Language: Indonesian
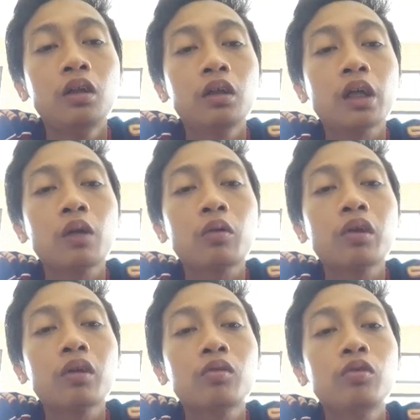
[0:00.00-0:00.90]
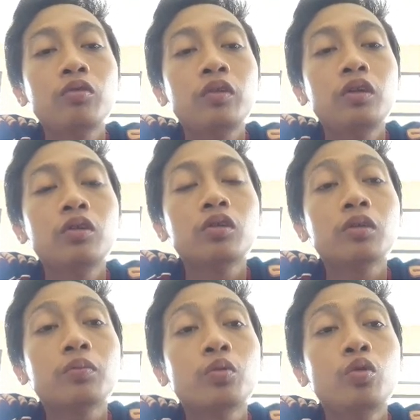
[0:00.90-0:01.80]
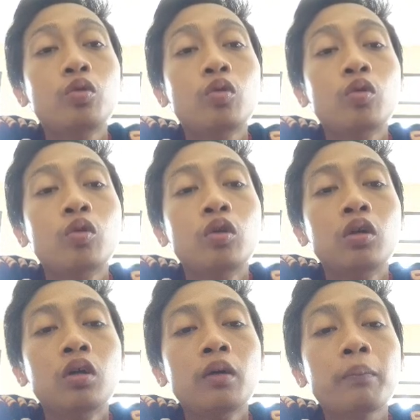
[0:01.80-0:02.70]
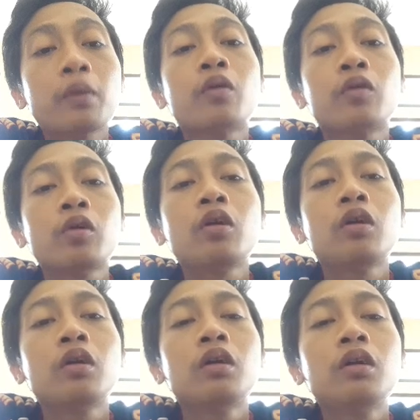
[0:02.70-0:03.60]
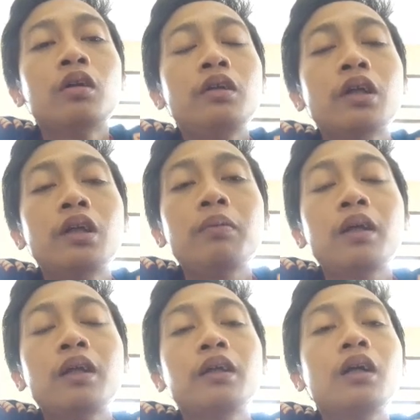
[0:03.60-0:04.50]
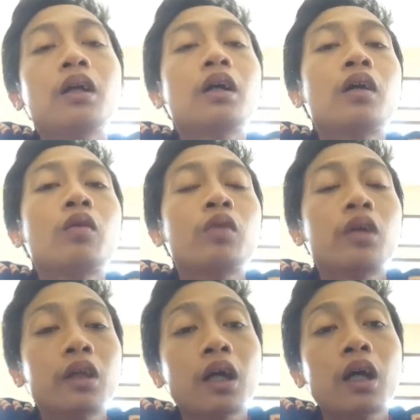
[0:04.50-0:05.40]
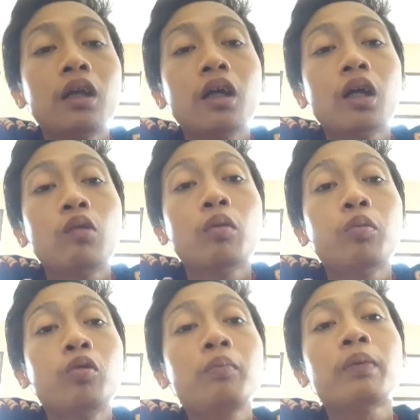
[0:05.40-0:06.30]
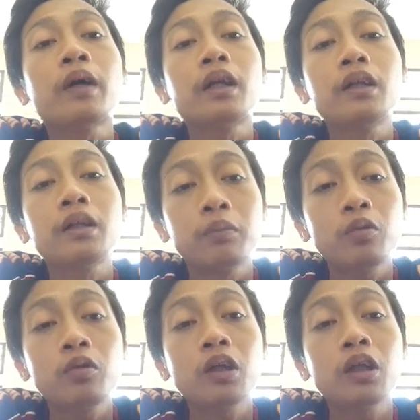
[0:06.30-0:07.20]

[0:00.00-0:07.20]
kalau satu video 10 penonton jadi paling enggak kalau kita kalikan 24, 10 kali